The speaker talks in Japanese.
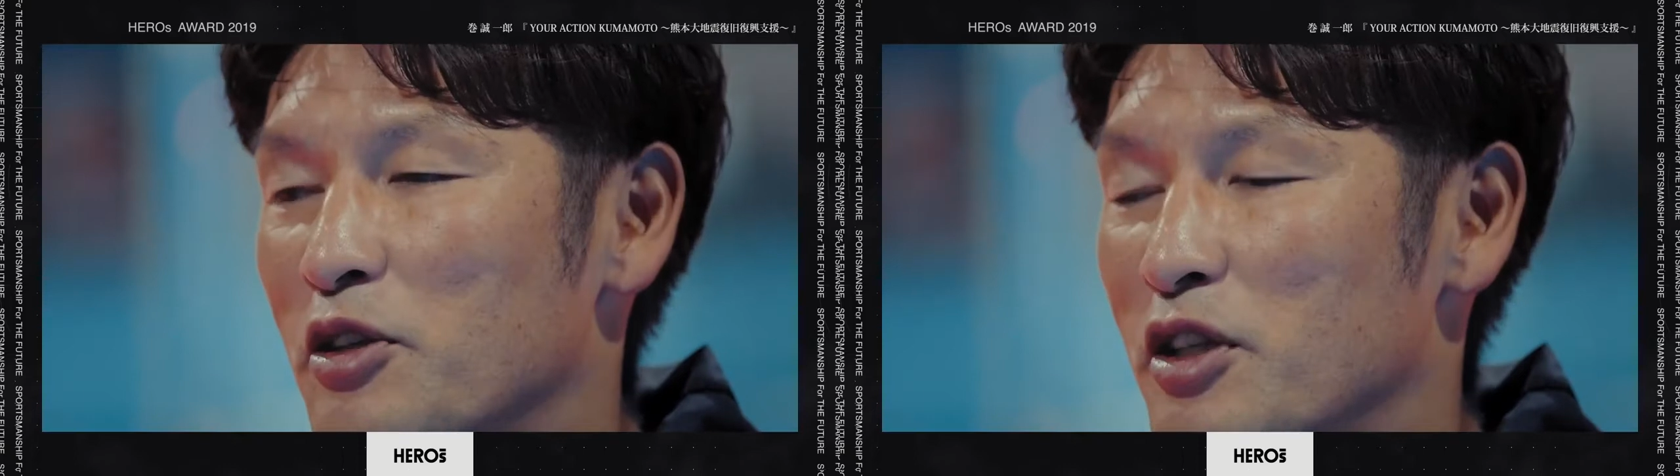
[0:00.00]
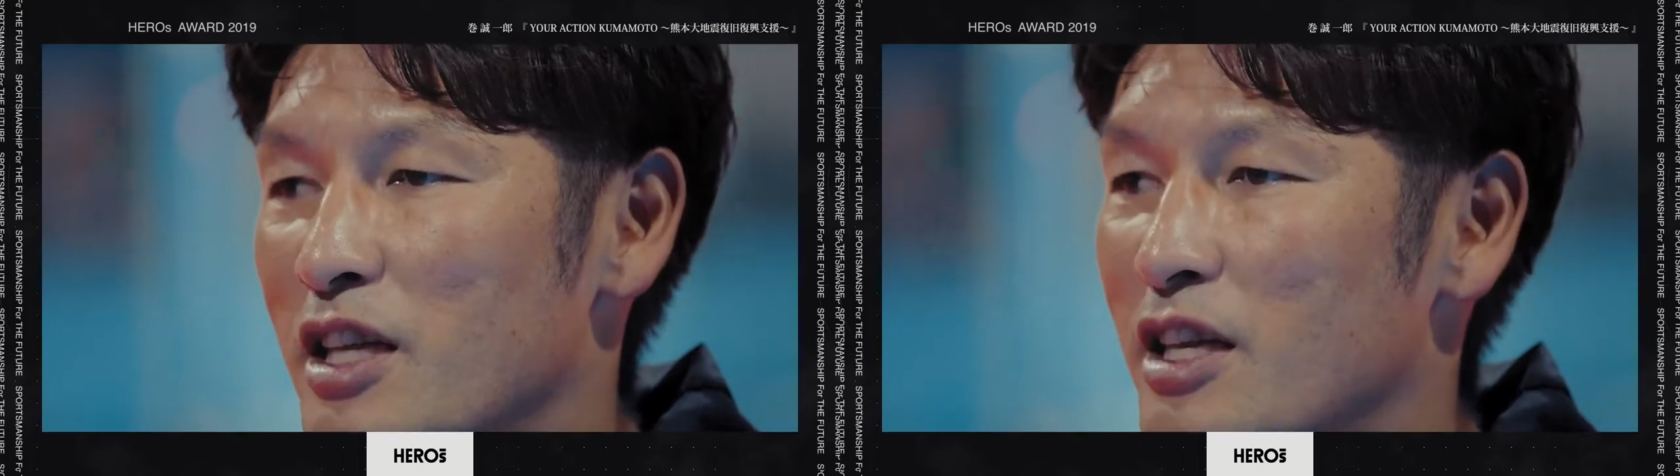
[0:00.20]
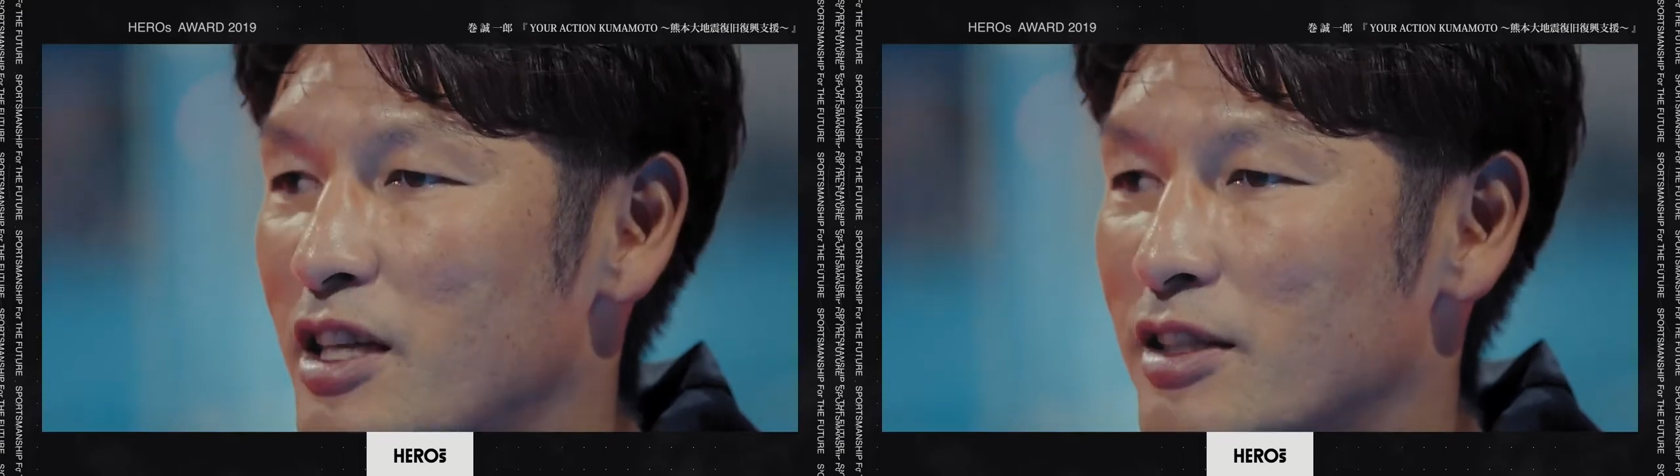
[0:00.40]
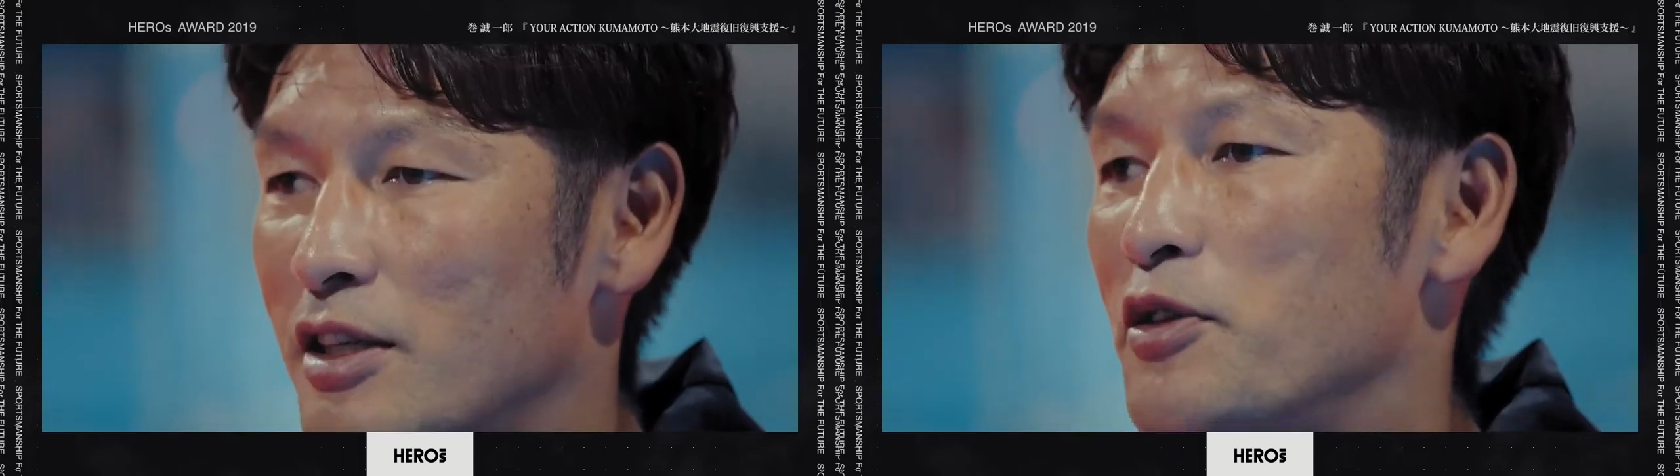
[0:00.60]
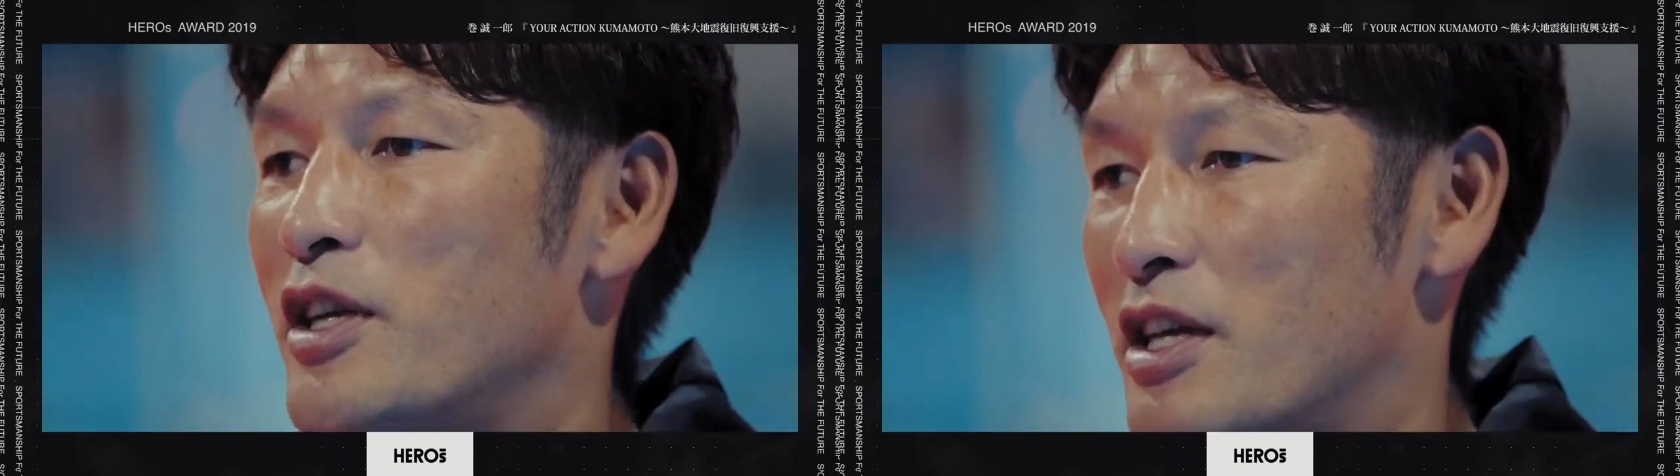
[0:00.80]
ジを頂いた
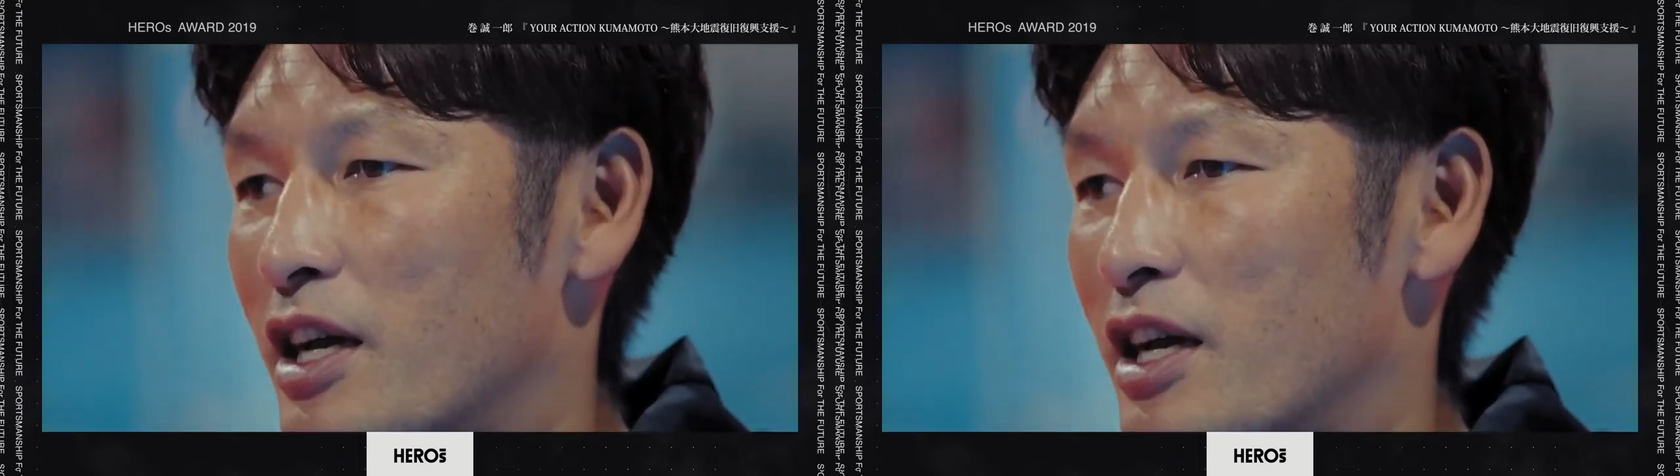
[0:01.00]
次の日か